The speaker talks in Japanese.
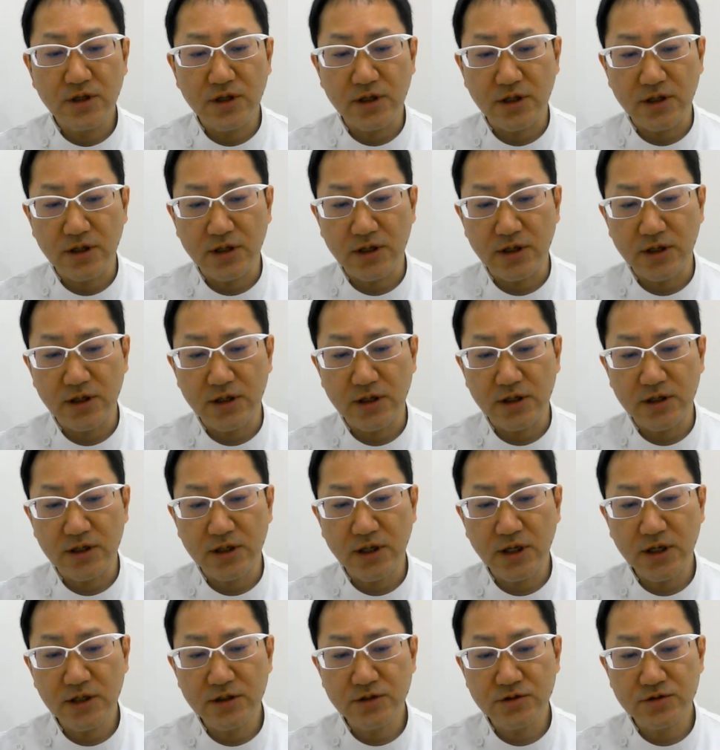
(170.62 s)
えー、
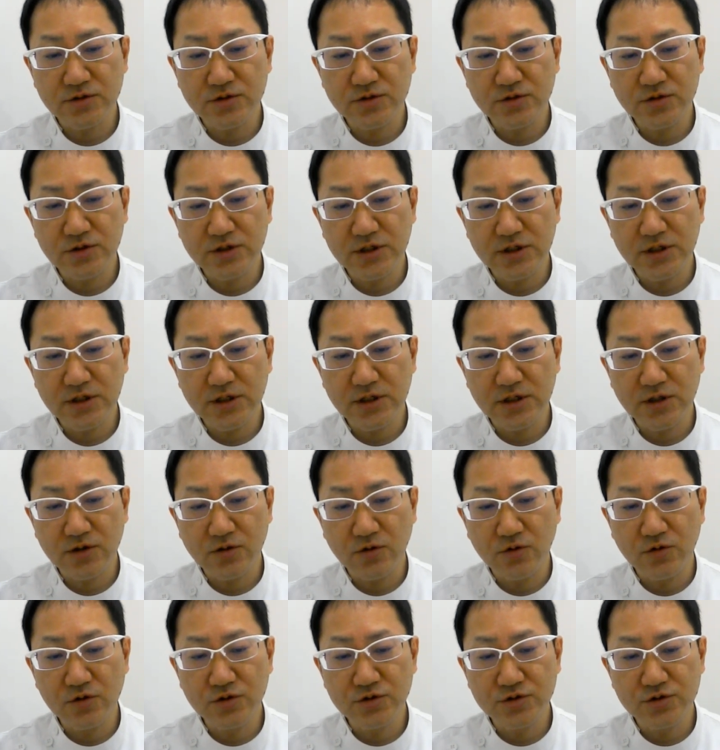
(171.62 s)
頚椎
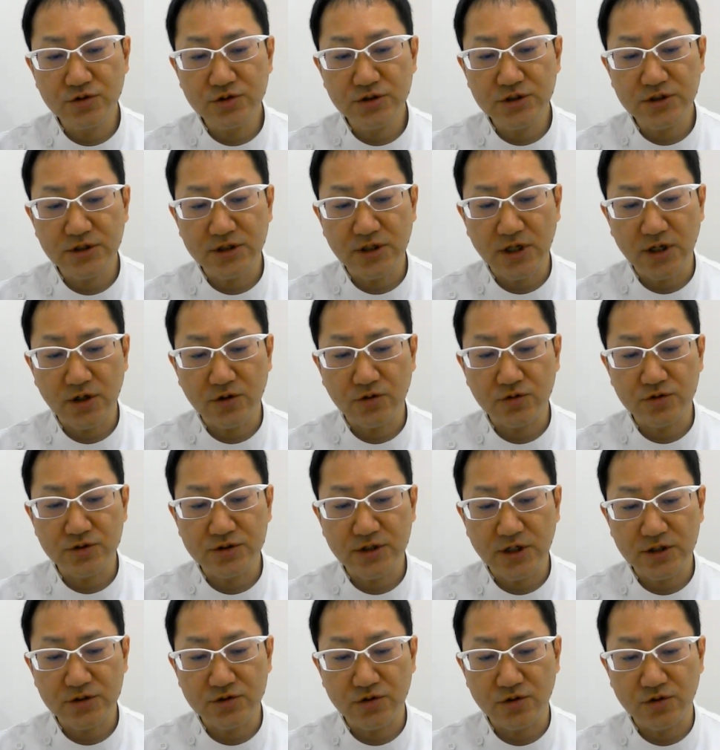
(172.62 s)
甲獣靭帯骨
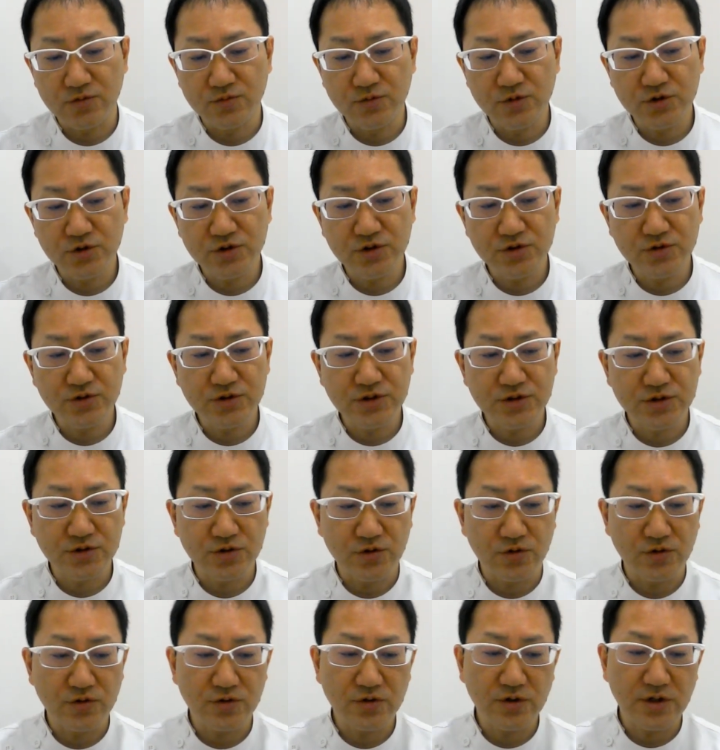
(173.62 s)
化症、無中知
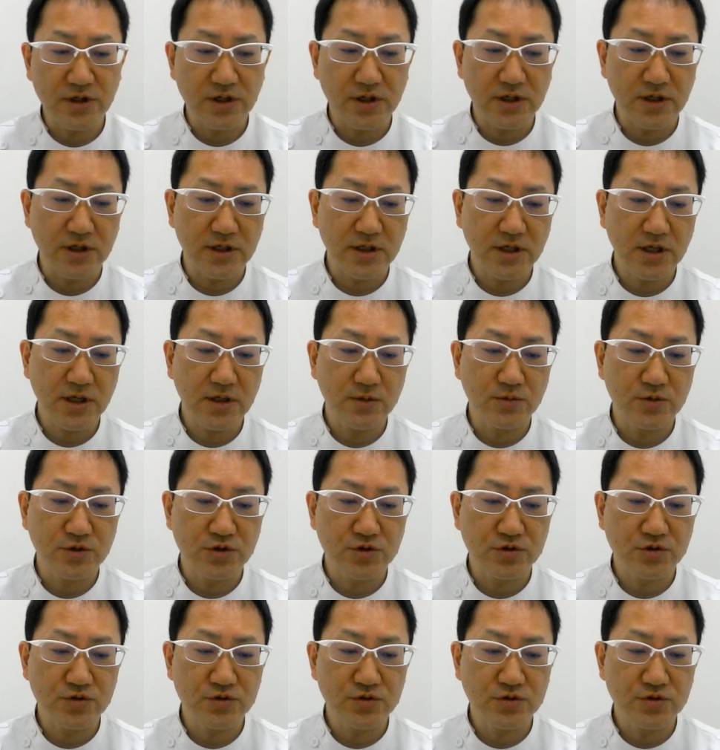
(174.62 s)
症、えー、頸部
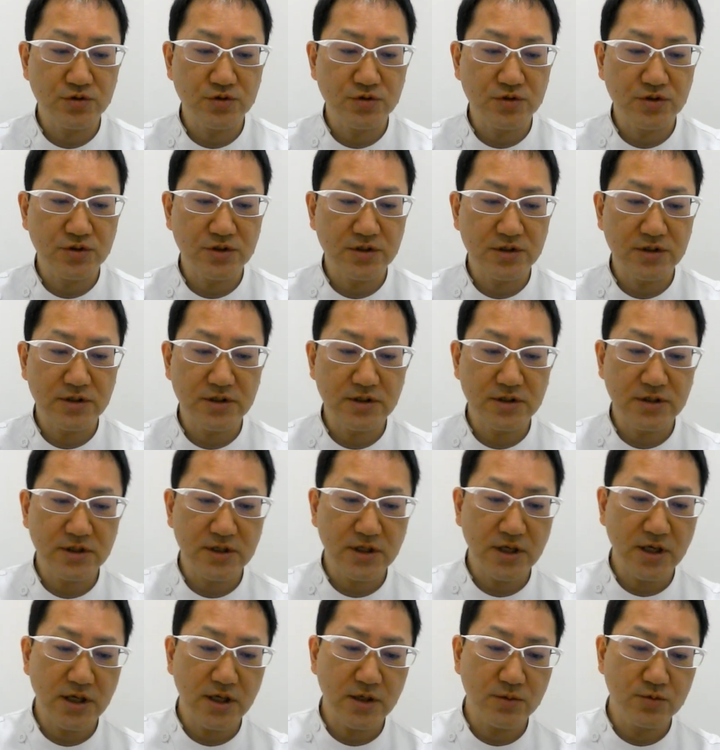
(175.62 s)
中、
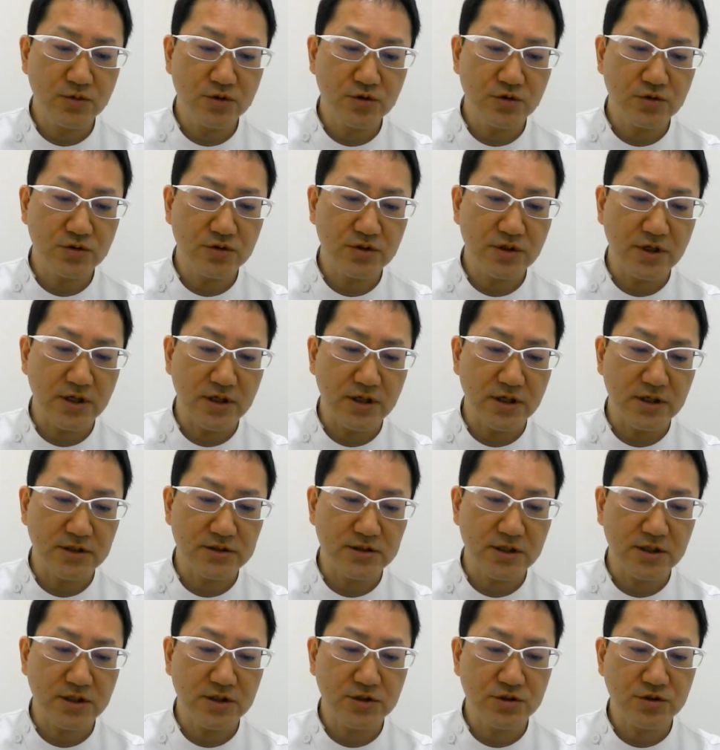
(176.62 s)
頸部、えー、
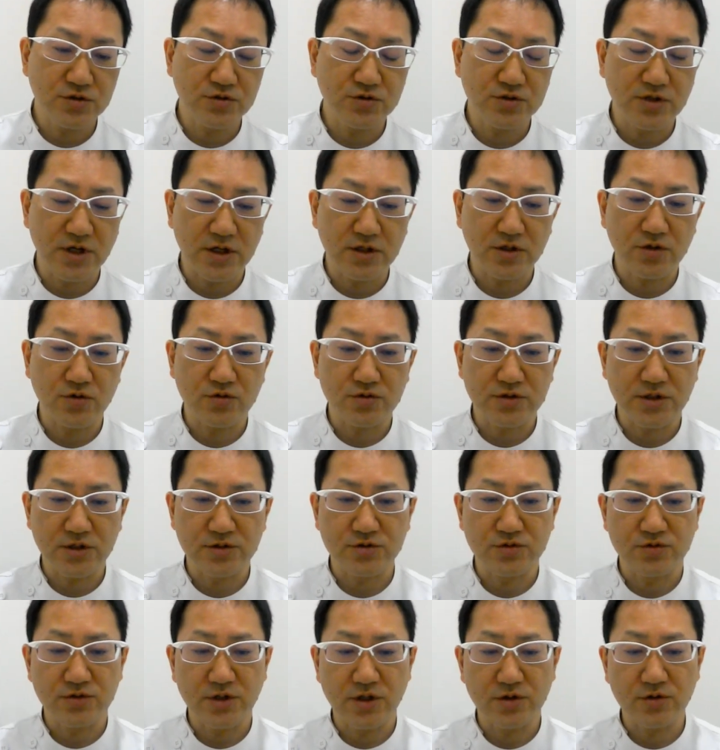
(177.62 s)
脊柱管狭窄
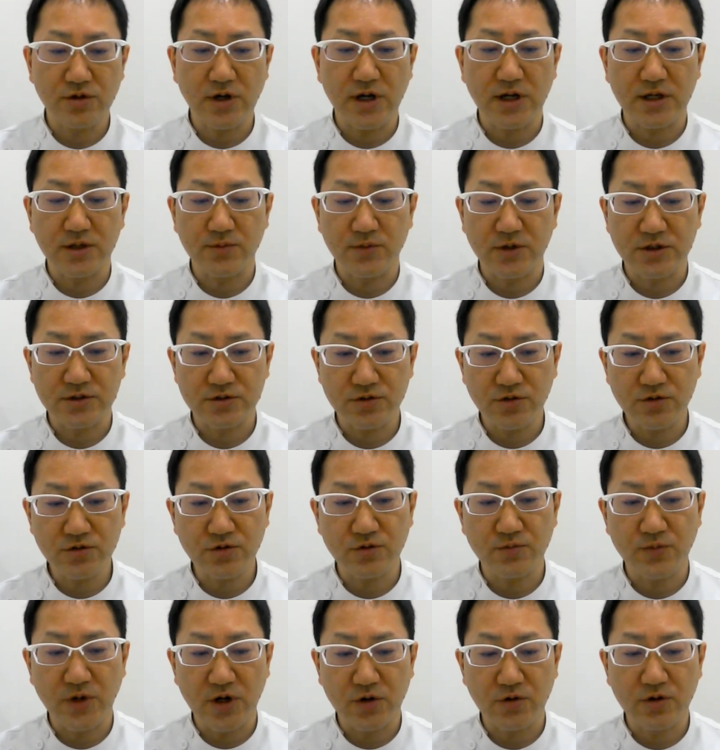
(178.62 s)
症などがありますよ
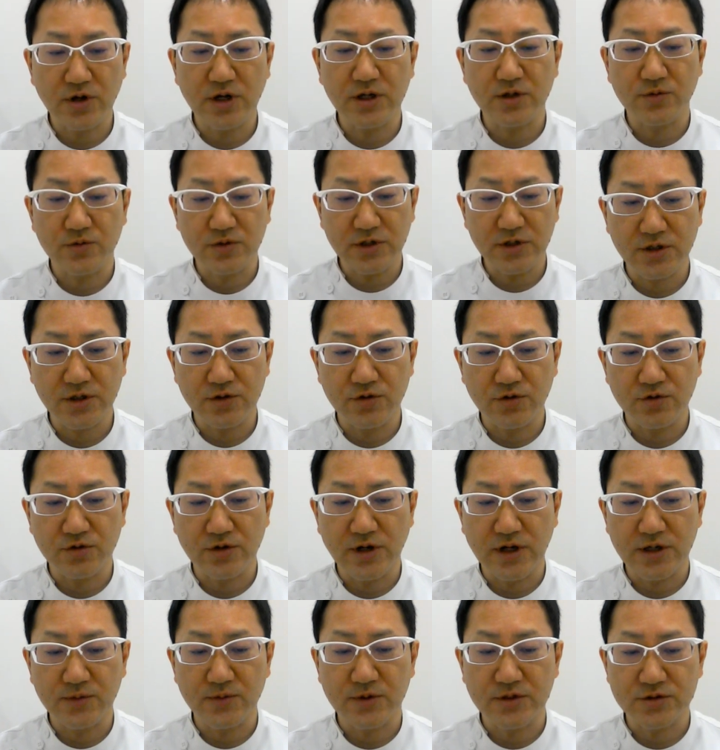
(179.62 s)
と、まあ、他にいろい
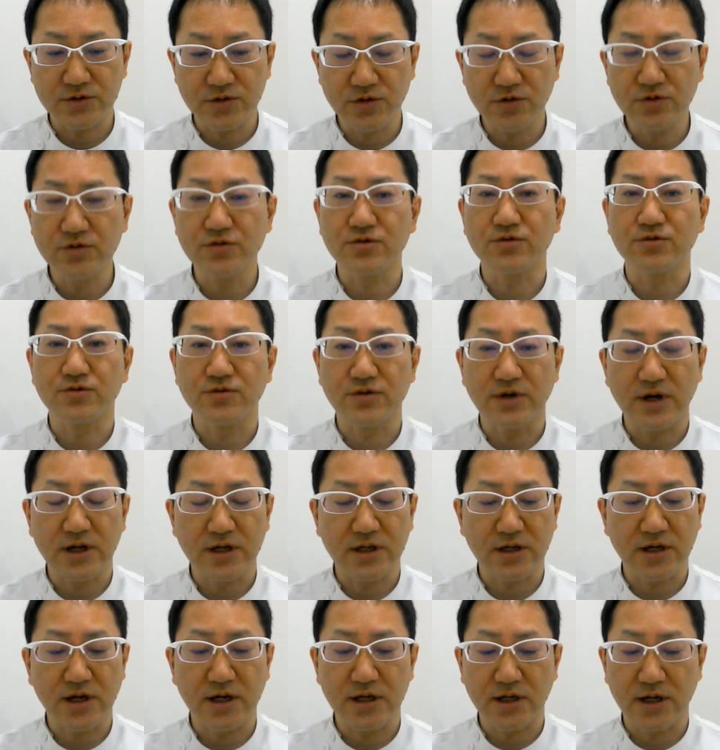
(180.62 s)
ろありますよということが
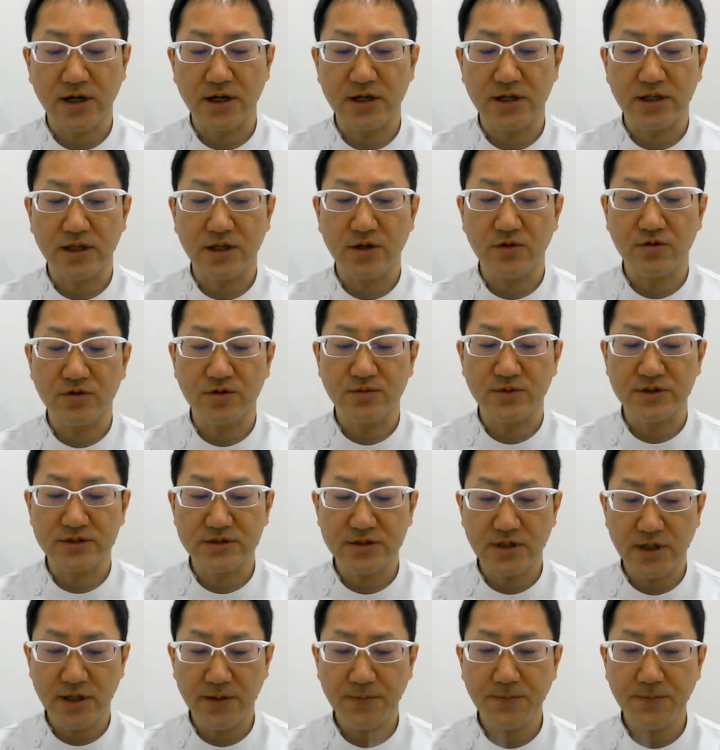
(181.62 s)
書かれておりま
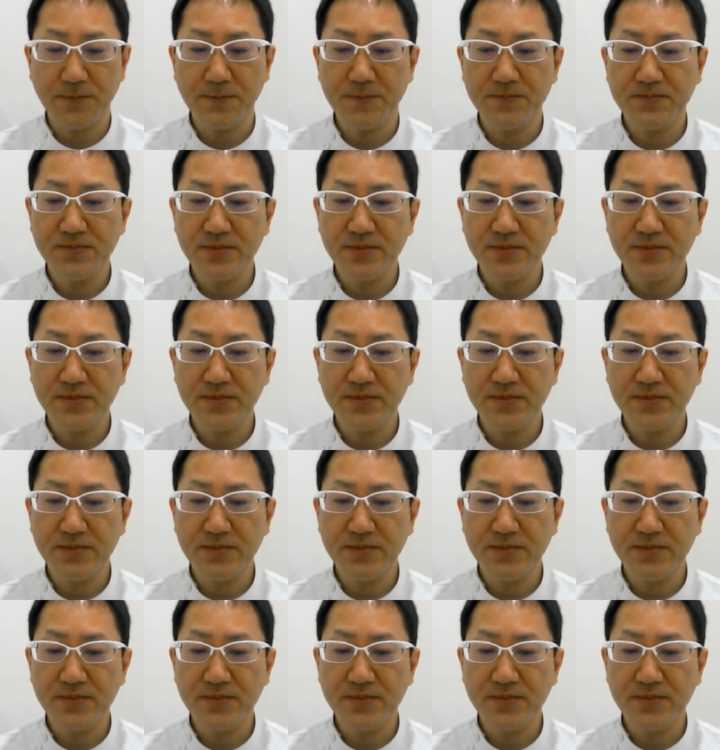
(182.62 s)
すね。